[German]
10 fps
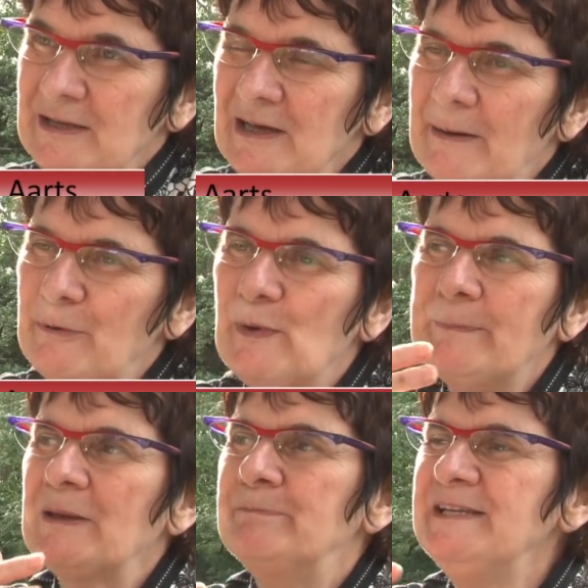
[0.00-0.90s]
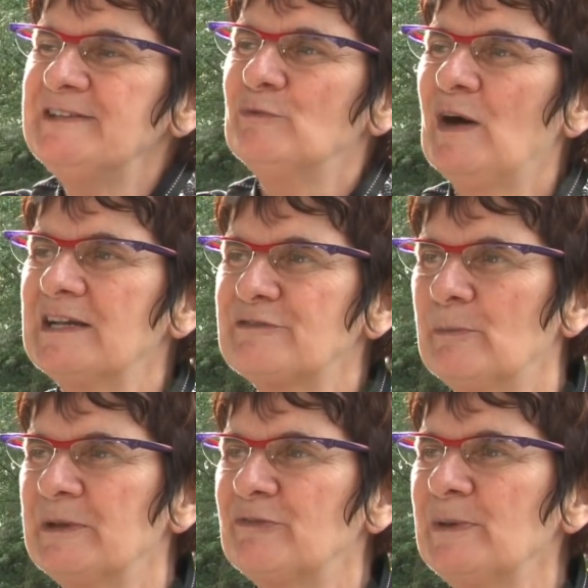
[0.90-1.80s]
Aber wenn man ein bisschen weiß
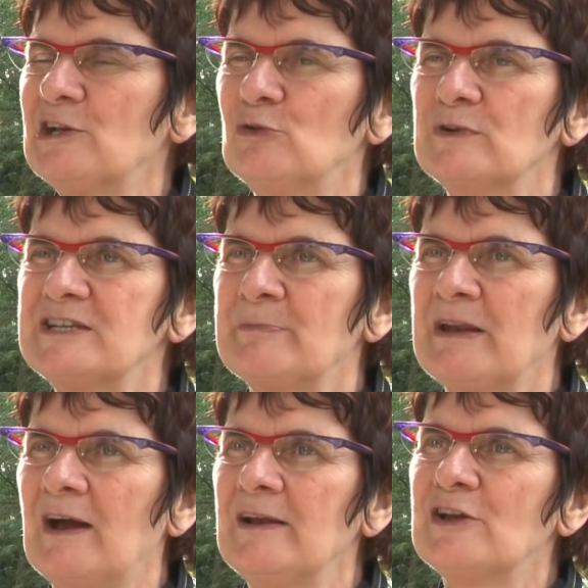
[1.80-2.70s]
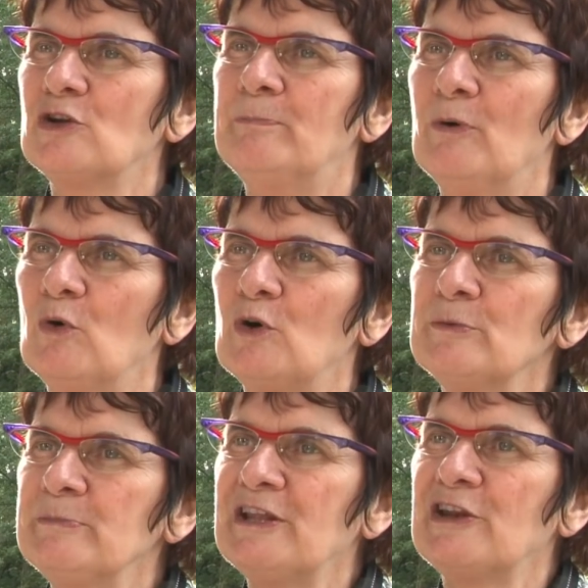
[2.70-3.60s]
von Entwicklung, ist man eigentlich
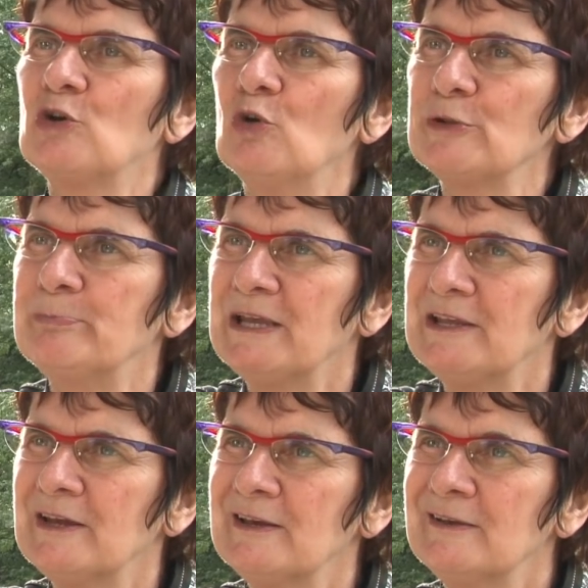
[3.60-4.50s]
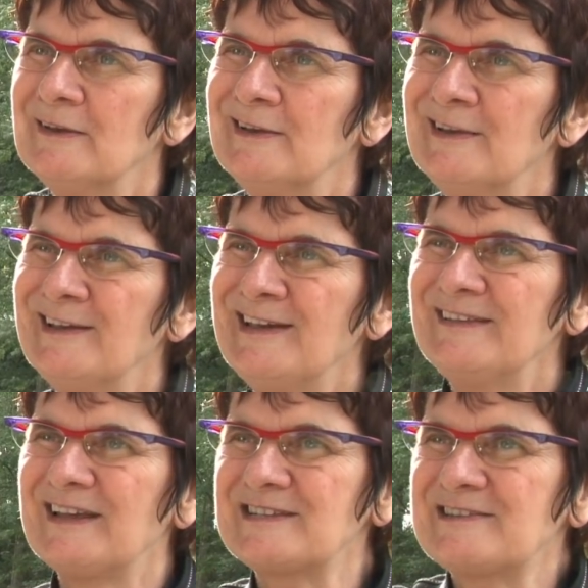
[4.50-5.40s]
geboren mit einer Goldmine.
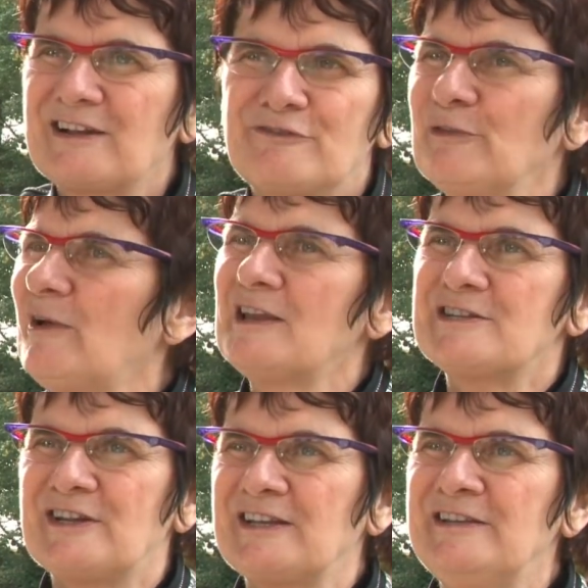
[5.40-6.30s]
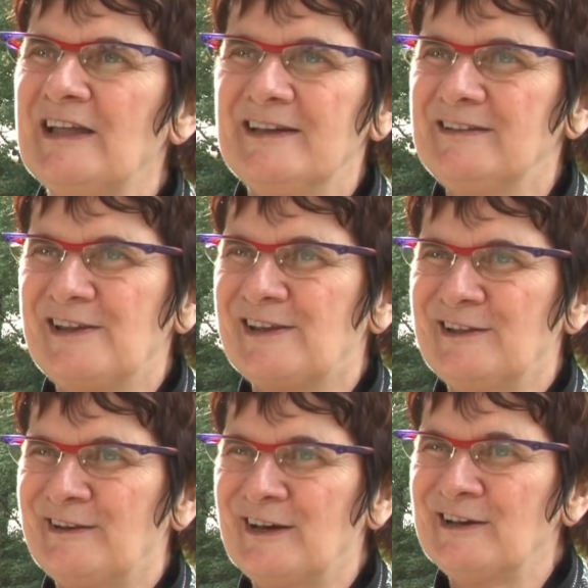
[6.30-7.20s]
Da steckt von alles darin, hè, die
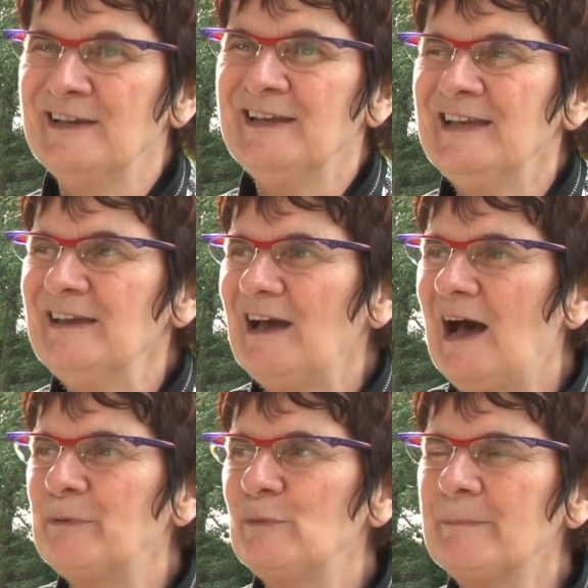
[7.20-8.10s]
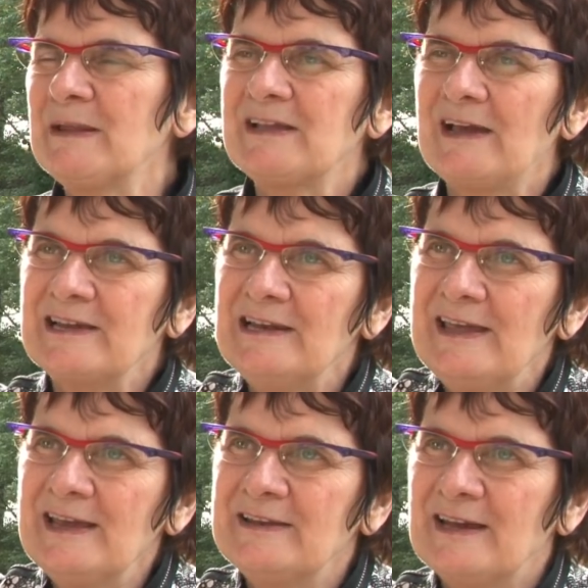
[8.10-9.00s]
Kinder. Aber wenn man keine
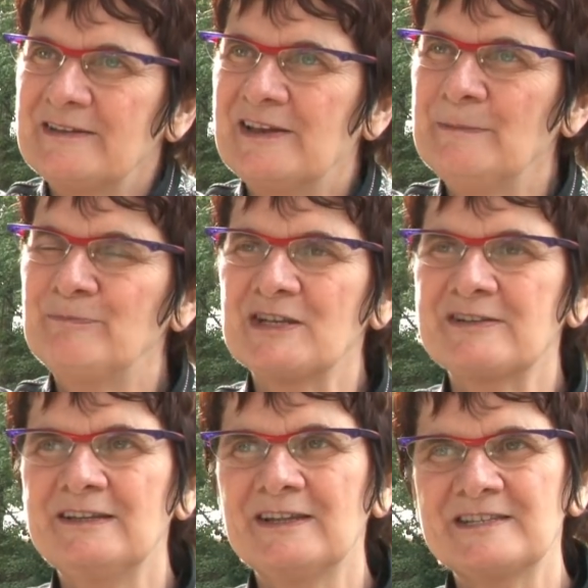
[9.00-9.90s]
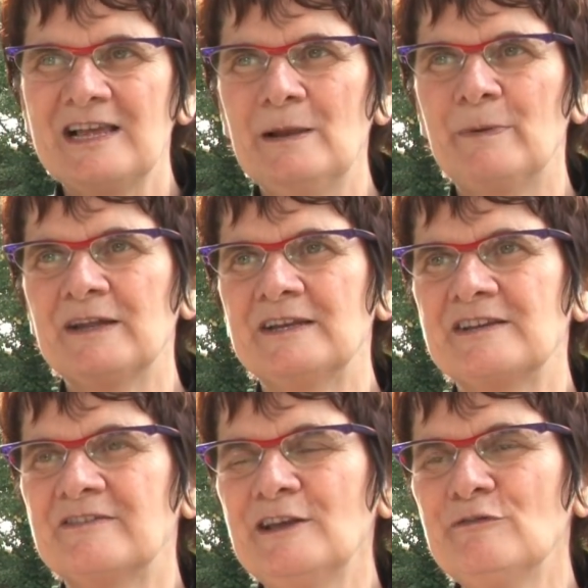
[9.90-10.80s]
Gelegenheit gibt, dass Kinder selber
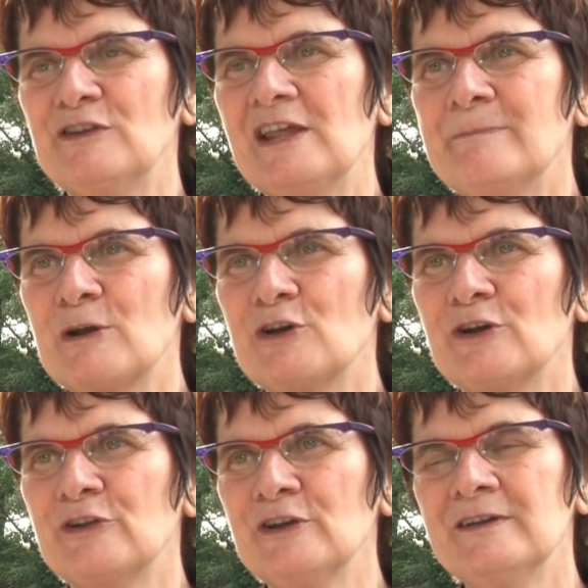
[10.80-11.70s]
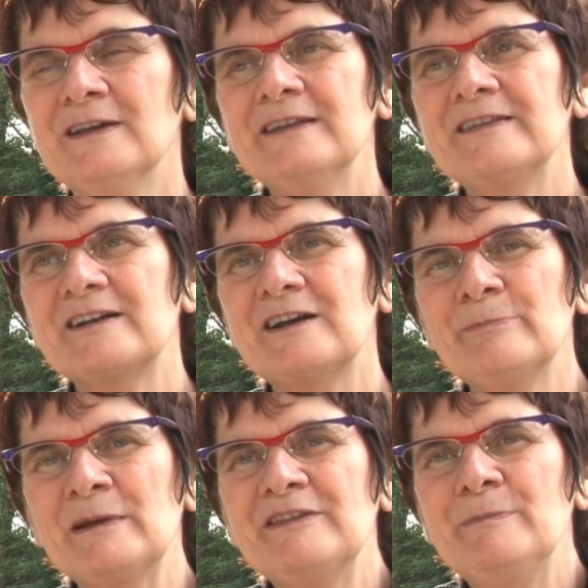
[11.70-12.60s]
Initiativen nehmen können, dann
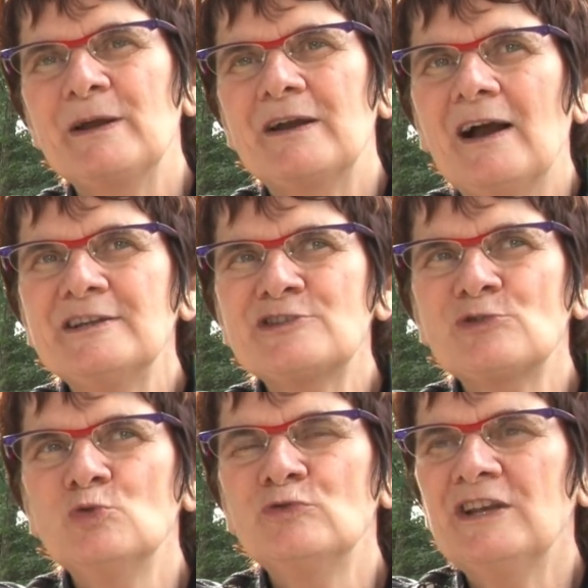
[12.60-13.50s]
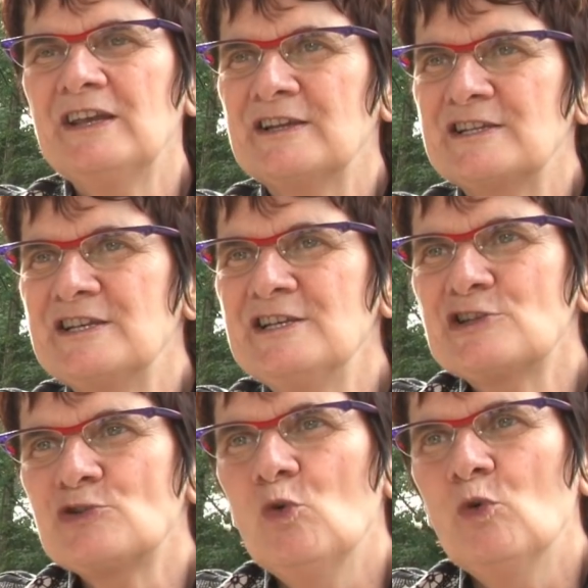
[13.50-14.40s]
kann man die Begeisterung, die
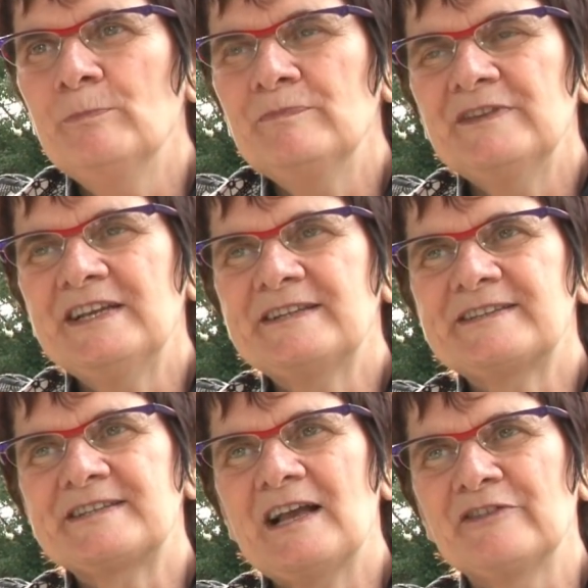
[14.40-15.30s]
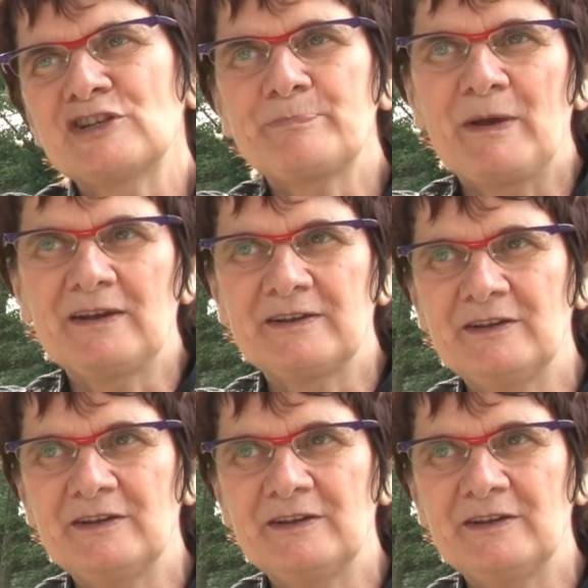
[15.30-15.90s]
Energiestrom nicht ansprechen